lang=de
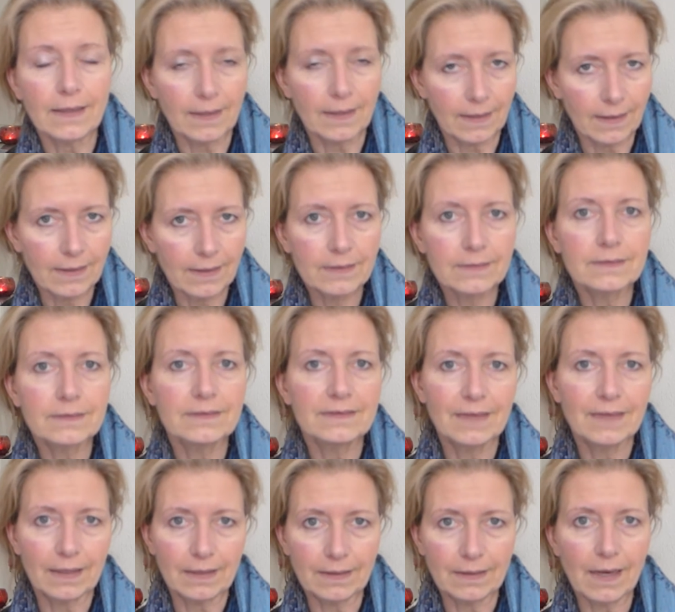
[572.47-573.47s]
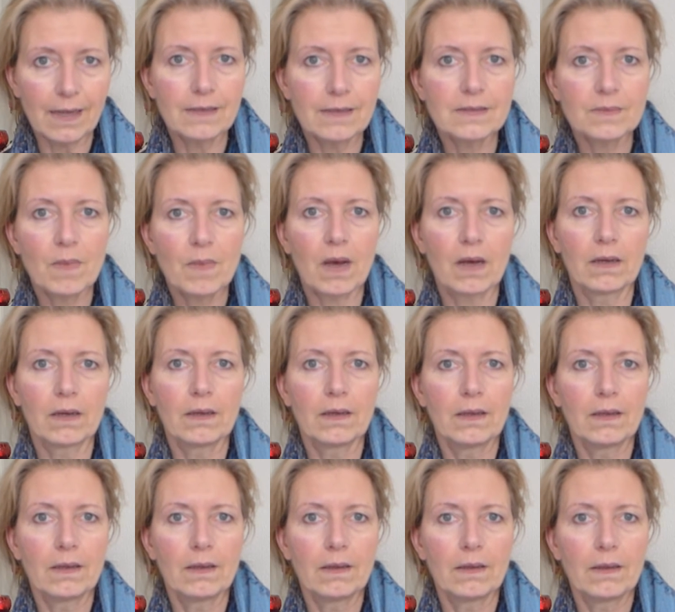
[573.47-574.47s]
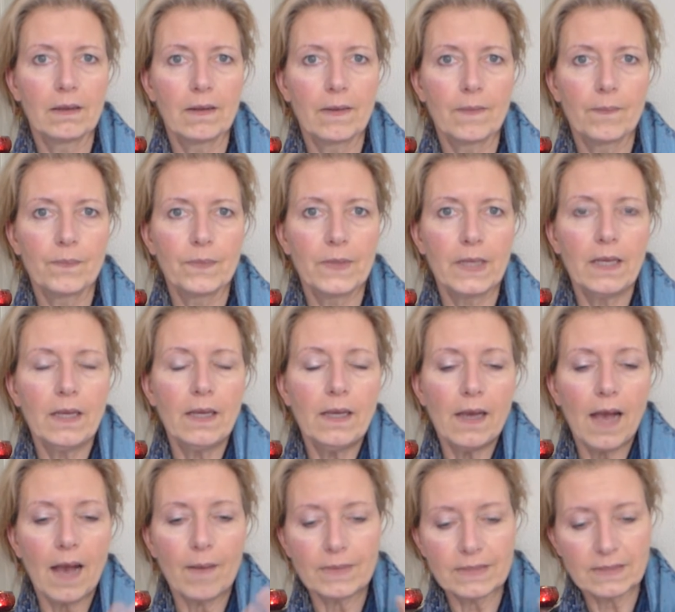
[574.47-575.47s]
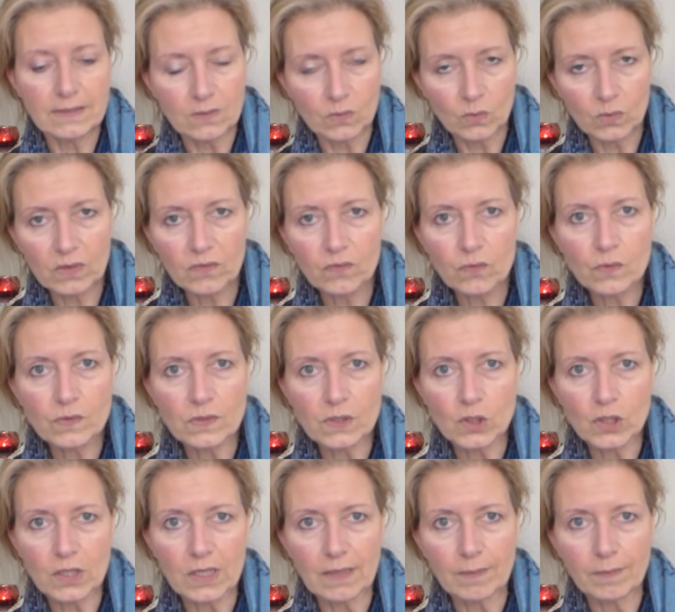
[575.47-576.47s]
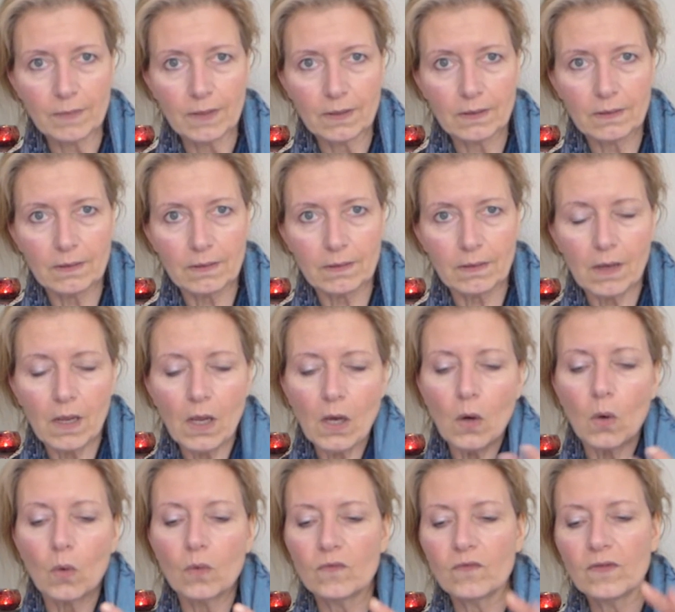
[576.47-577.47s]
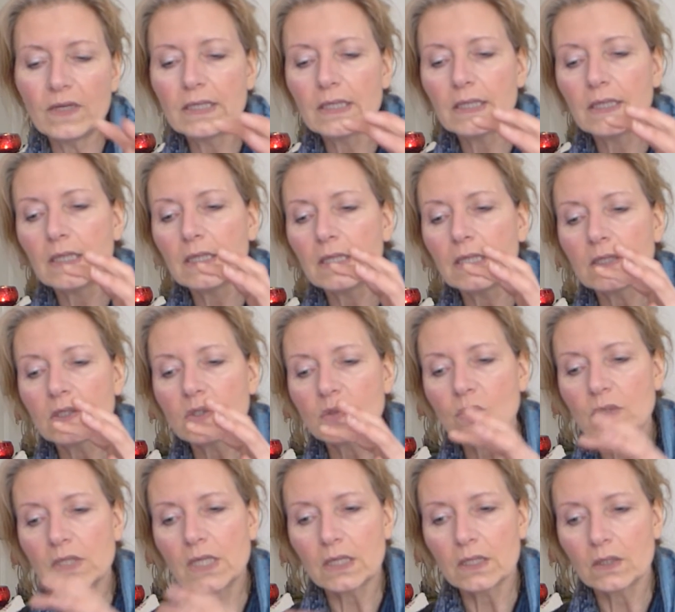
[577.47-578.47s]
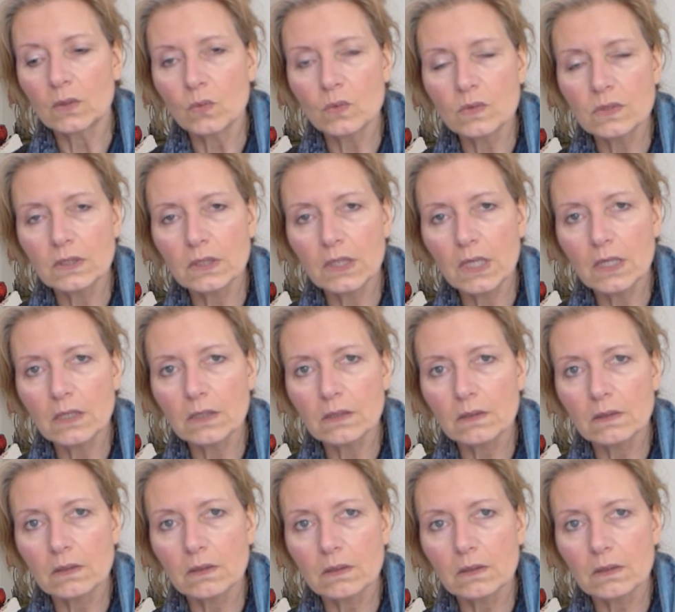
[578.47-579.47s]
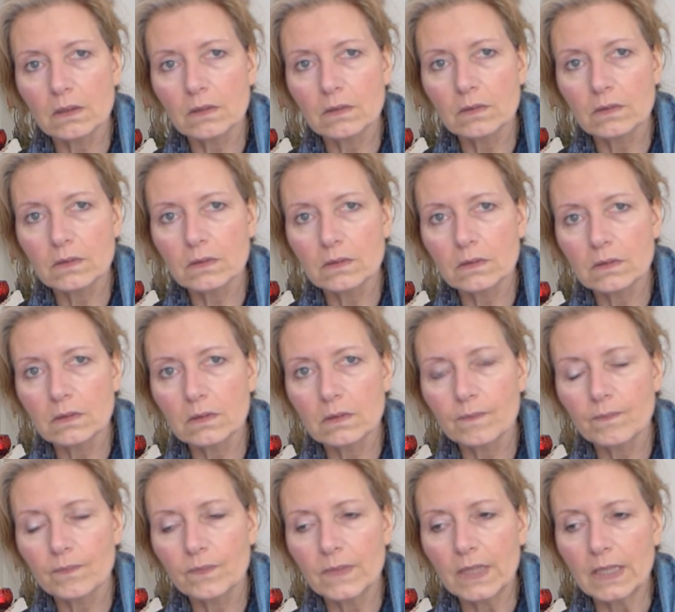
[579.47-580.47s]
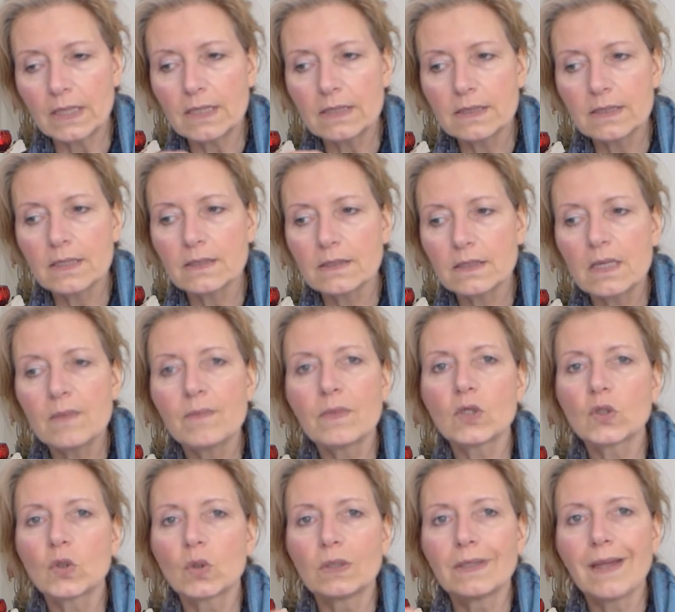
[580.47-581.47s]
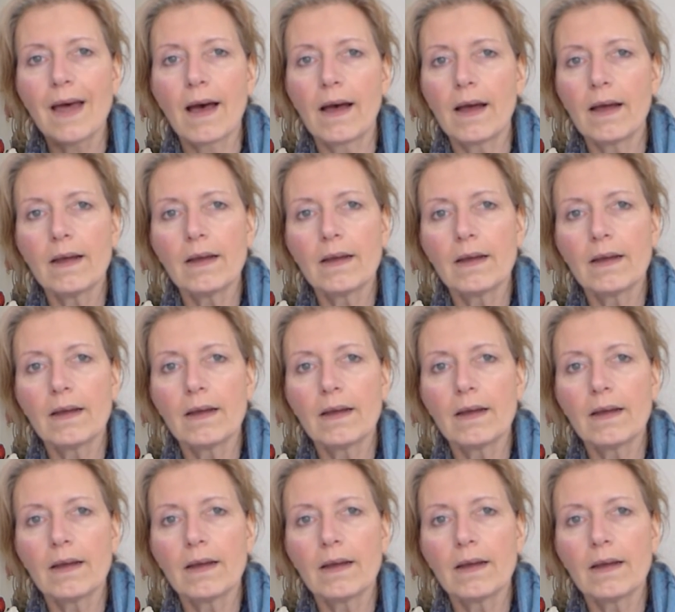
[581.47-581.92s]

Ja, das kann ich alles machen. Aber es ist nur die physische Ebene. Und wenn ihr zur Diagnose geht, dann ist das immer schon da.